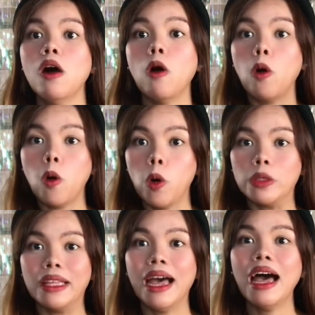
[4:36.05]

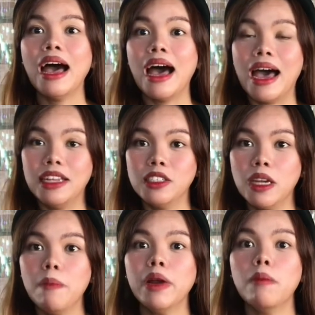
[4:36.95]
Ohota, at
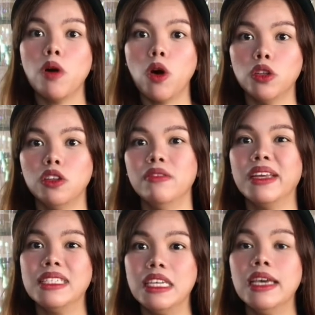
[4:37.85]
syempre Mokotov
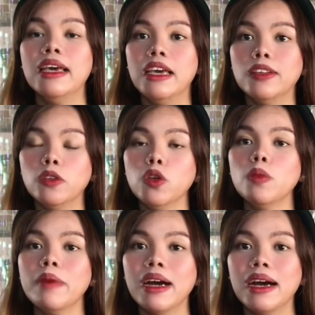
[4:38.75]
kasi ito
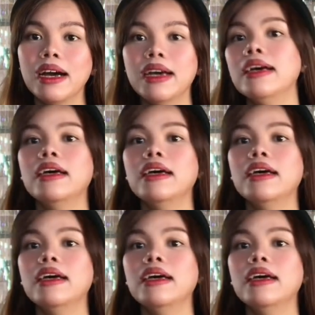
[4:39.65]
yung mga